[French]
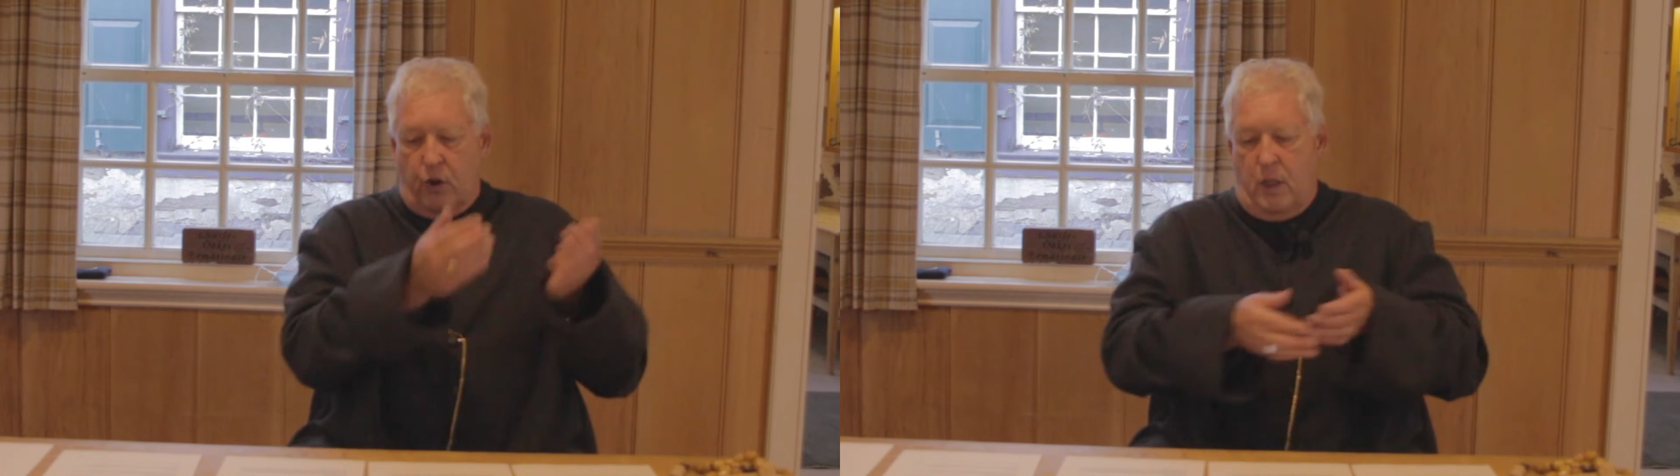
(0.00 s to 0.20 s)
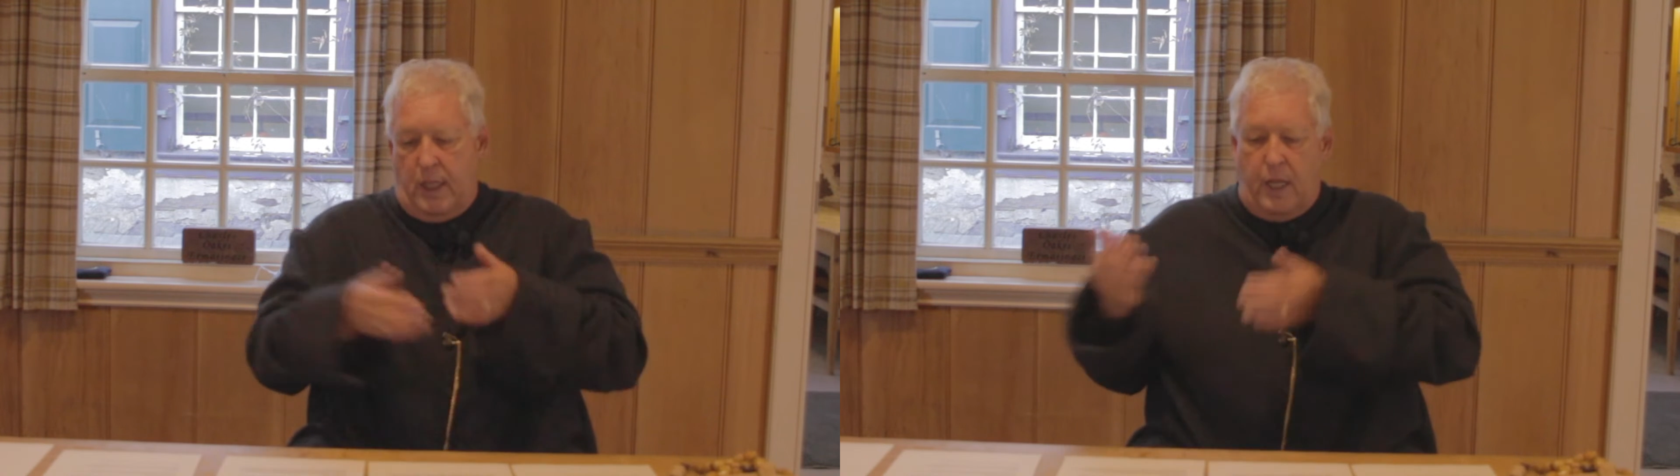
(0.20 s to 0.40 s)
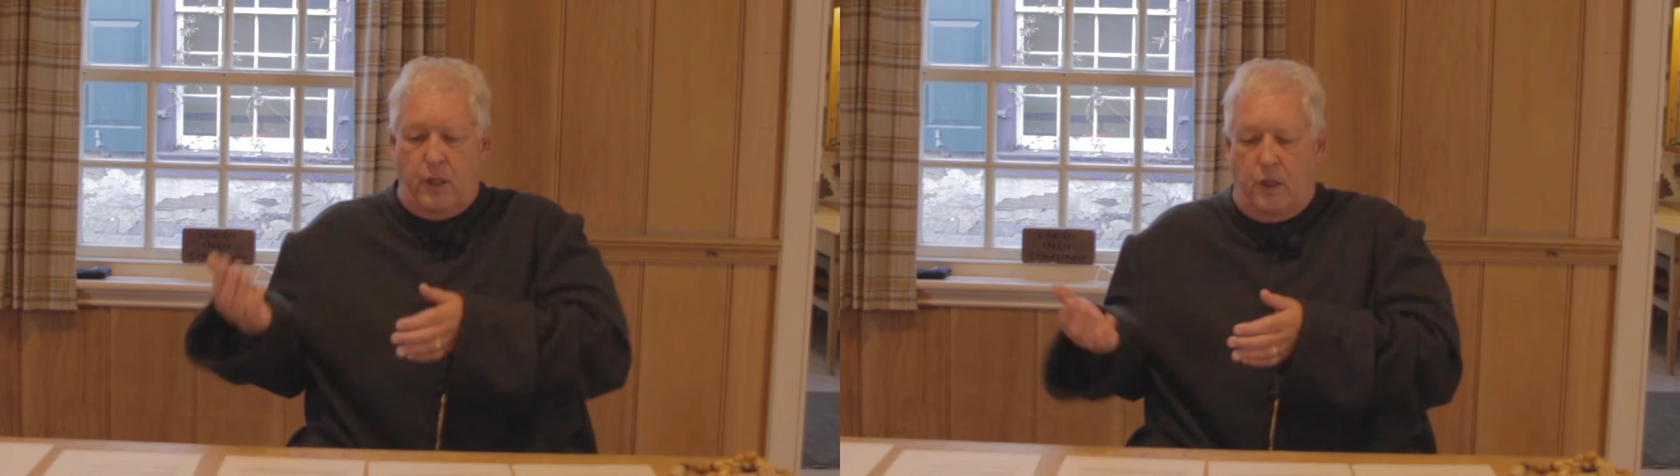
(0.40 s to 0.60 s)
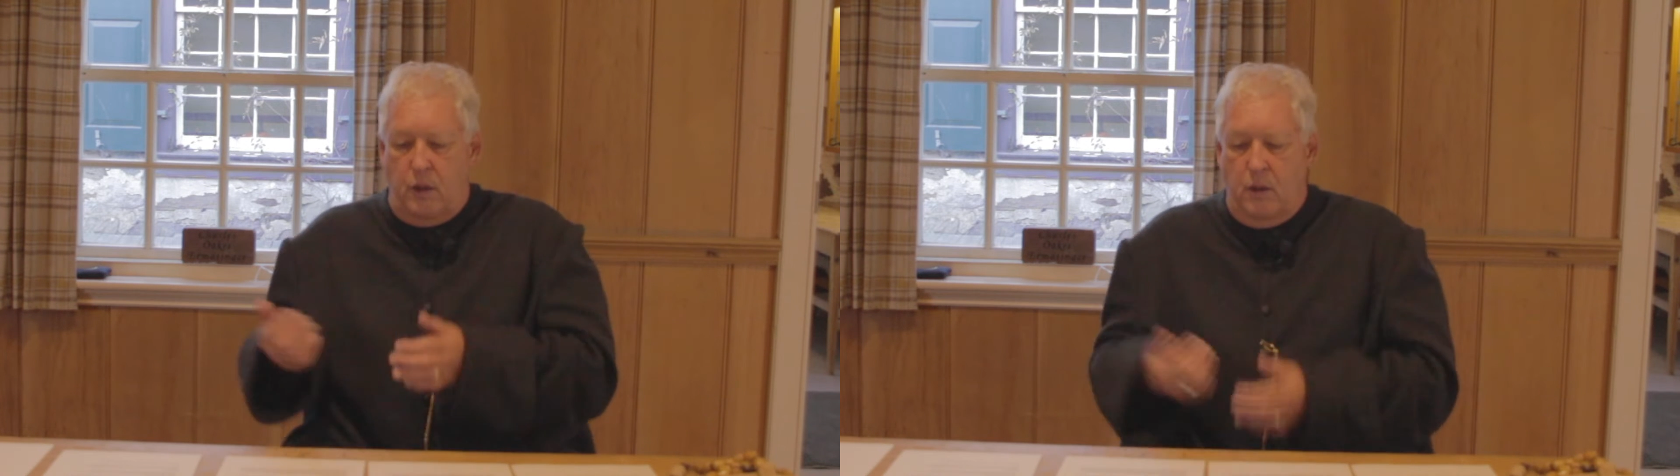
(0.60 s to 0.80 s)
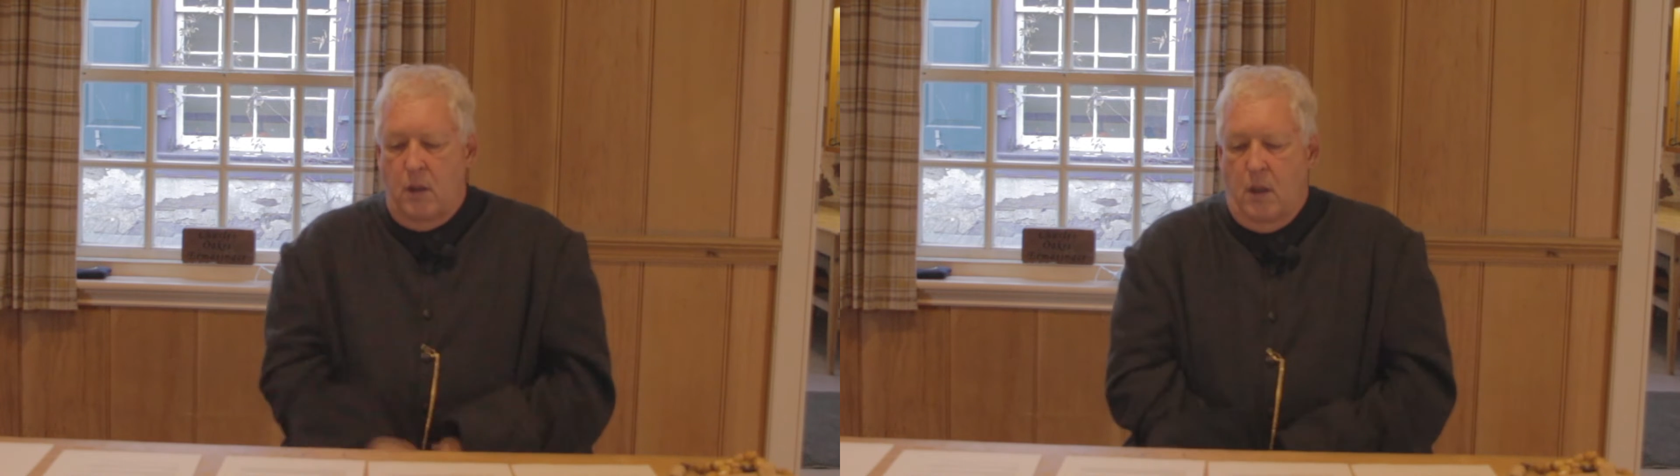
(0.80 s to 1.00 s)

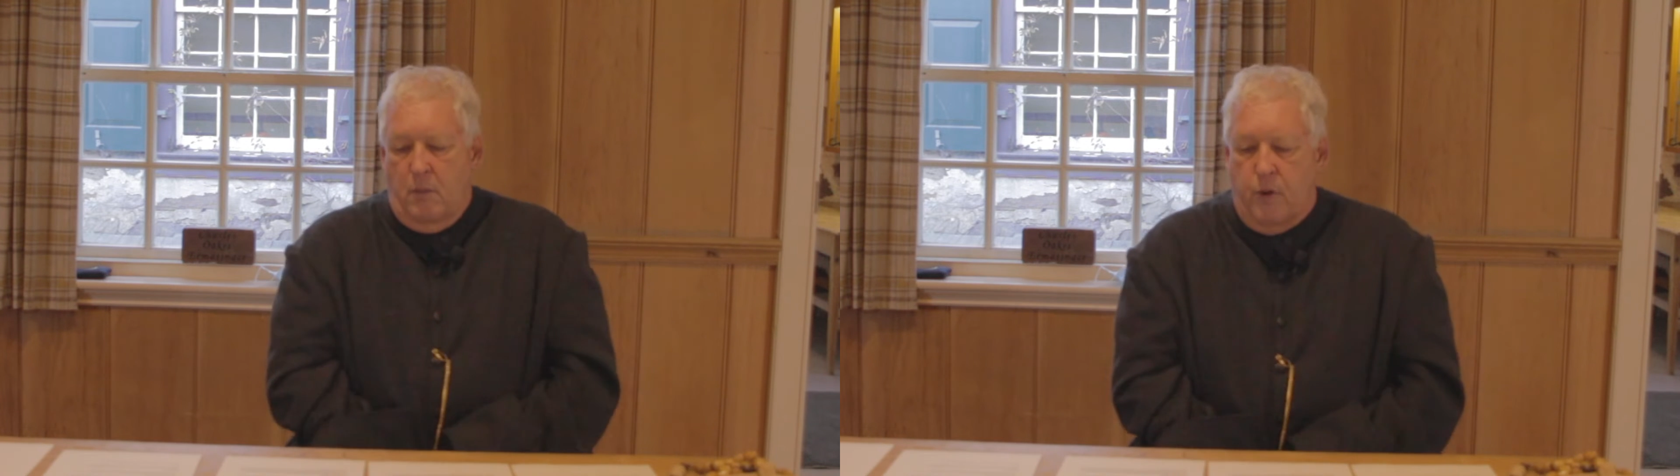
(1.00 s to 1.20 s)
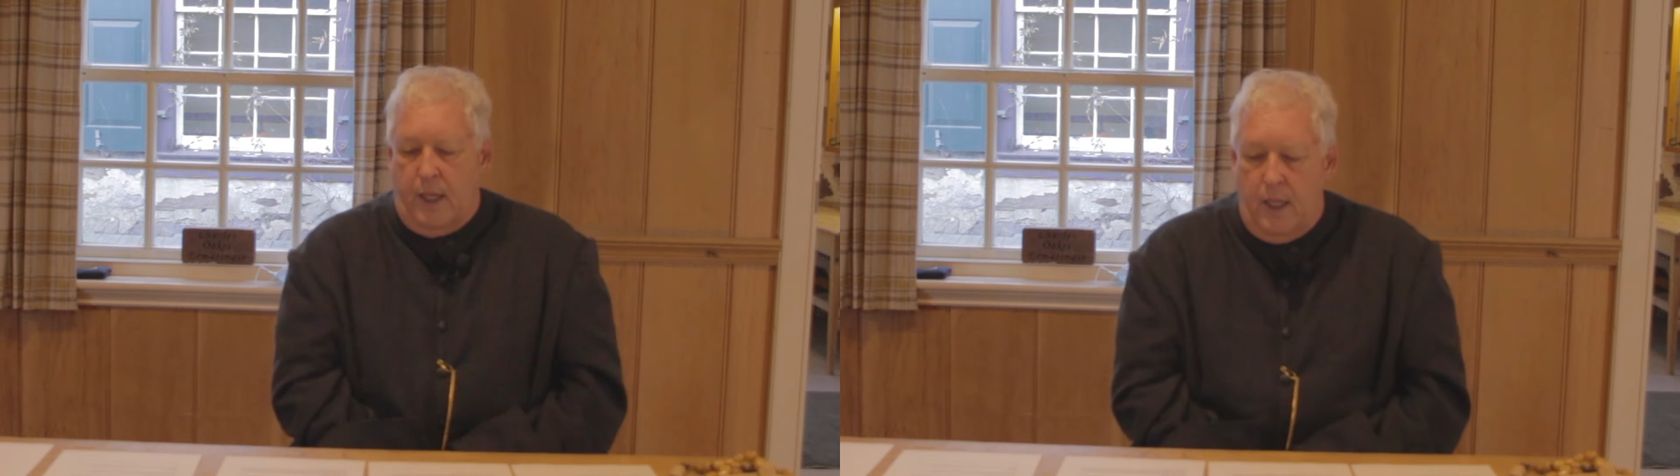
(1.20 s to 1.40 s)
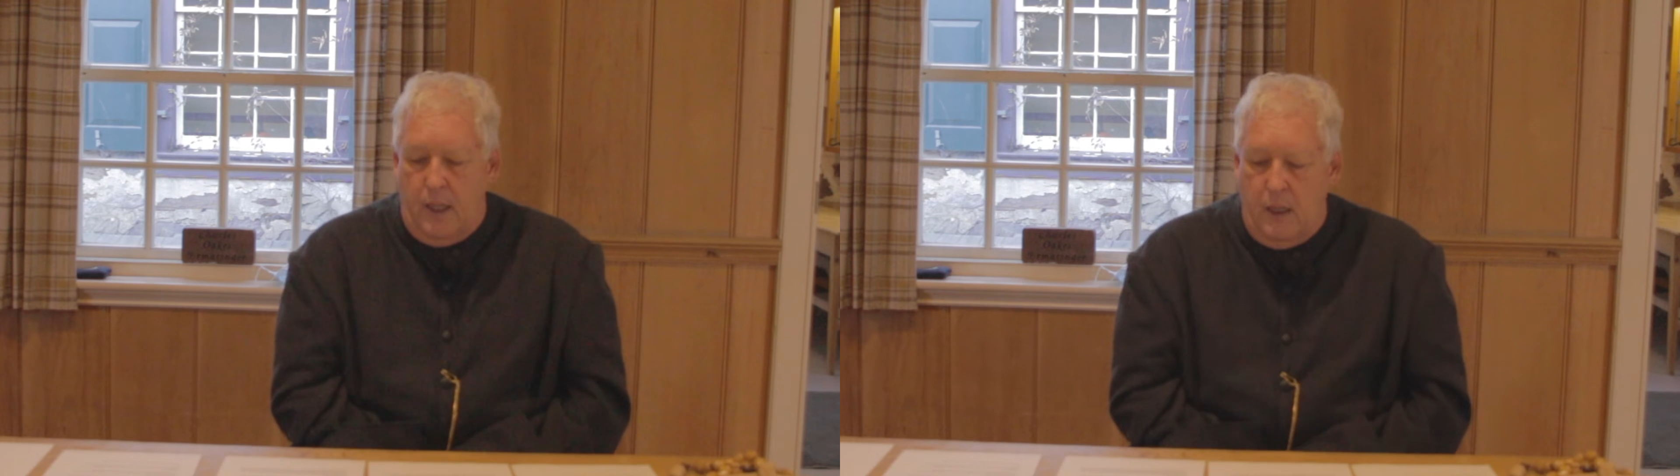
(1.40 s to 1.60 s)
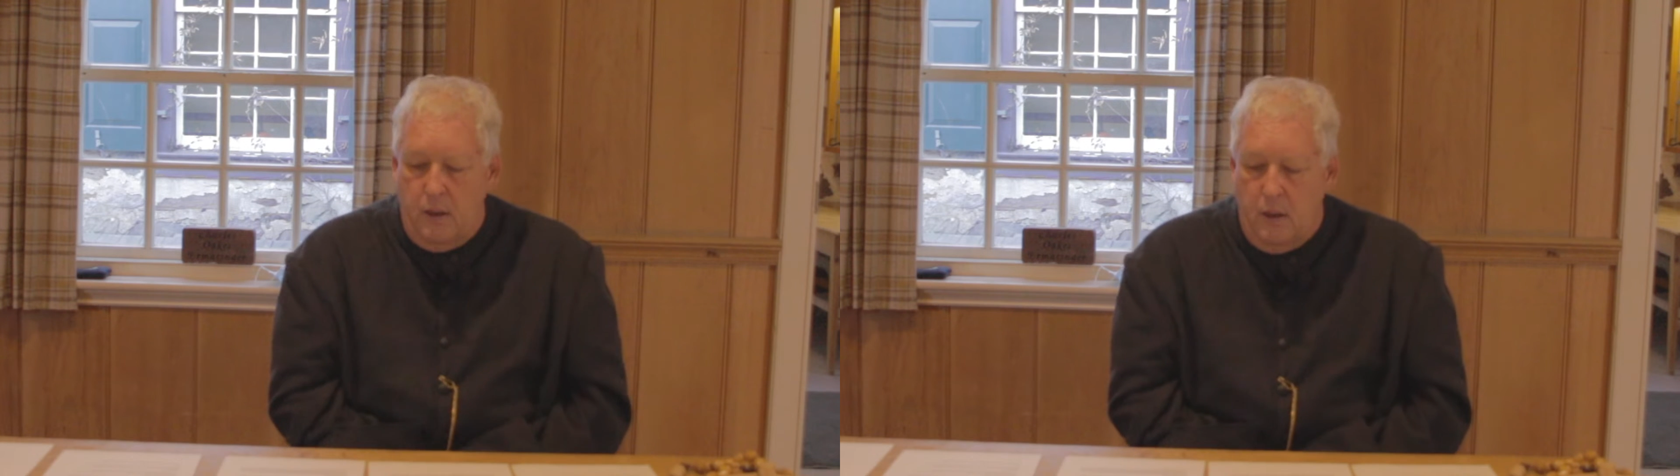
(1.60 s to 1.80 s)
euh,